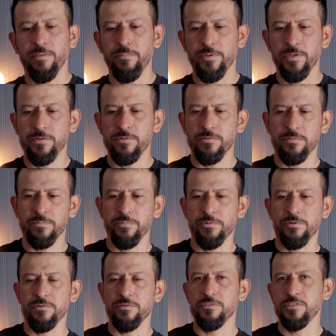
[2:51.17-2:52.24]
Pero
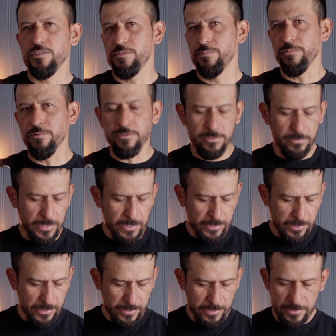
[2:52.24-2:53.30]
por
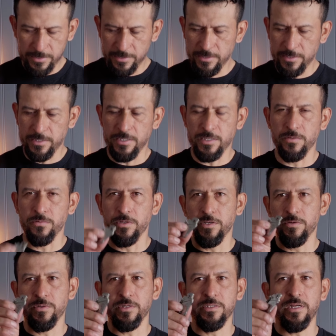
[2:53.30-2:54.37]
suerte el
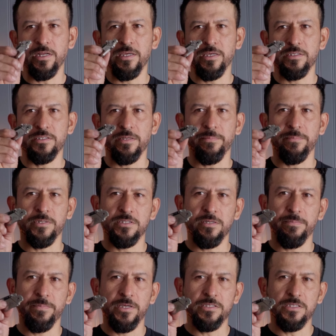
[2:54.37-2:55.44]
agujero que trae esta,
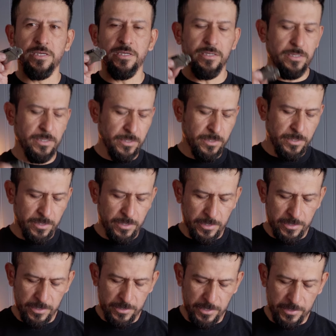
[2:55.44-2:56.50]
pieza
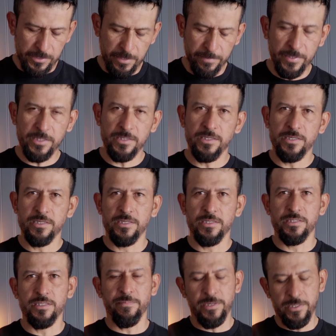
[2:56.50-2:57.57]
es exactamente
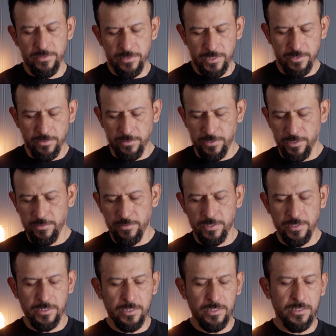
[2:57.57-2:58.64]
el tamaño del tornillo que
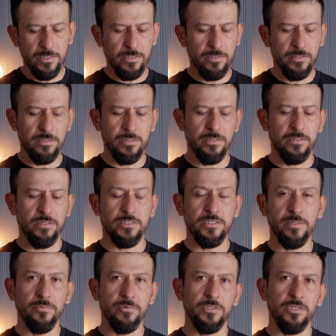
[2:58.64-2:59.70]
tiene eh,
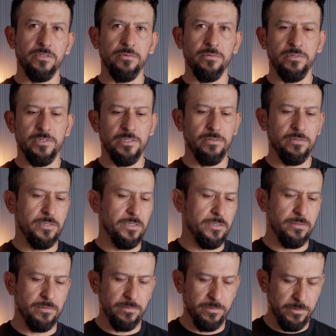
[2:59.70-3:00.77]
este multitool.
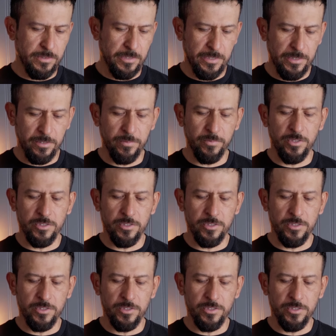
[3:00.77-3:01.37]
Entonces, eh, como